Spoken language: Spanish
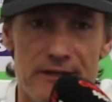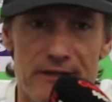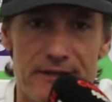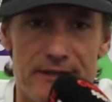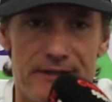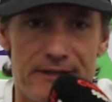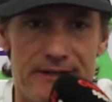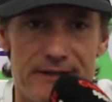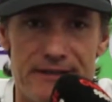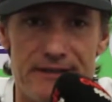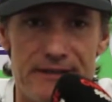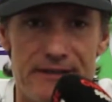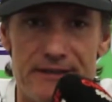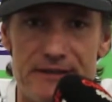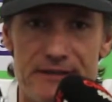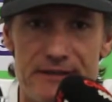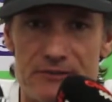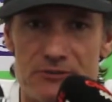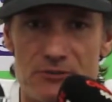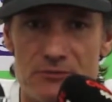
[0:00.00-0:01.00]

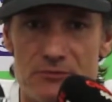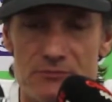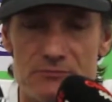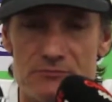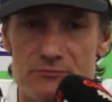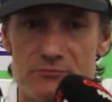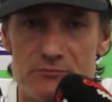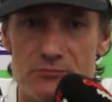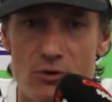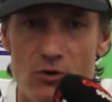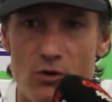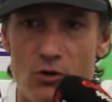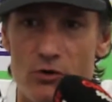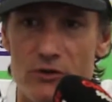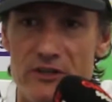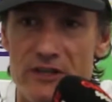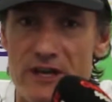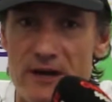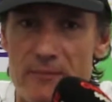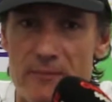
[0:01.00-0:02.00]
eh, son pocos
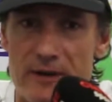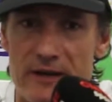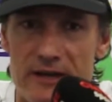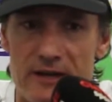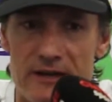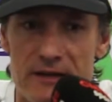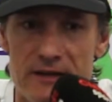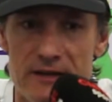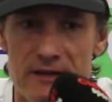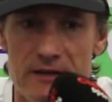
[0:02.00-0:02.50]
días para,